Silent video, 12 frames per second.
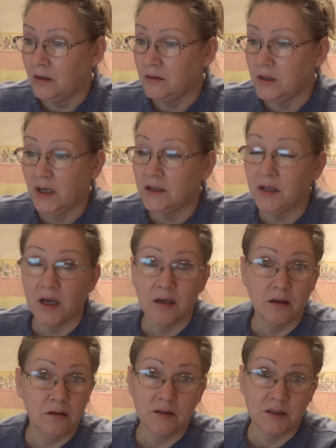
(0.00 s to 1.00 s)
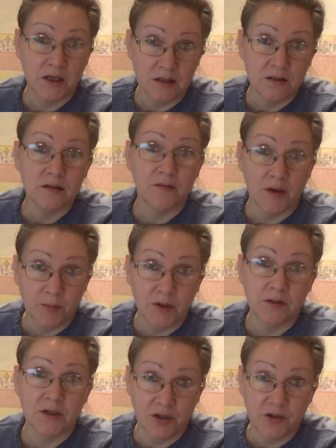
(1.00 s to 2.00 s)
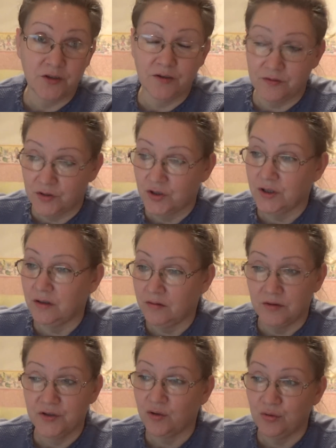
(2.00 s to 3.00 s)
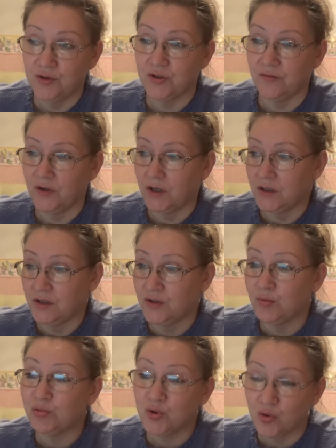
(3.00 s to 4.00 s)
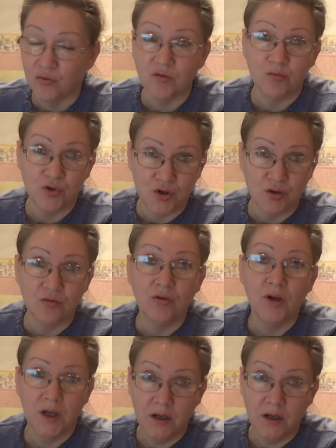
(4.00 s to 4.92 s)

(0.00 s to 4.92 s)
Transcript: ни одна из нас с вами, дорогие девочки, не захочет выходить за пустого мужчину –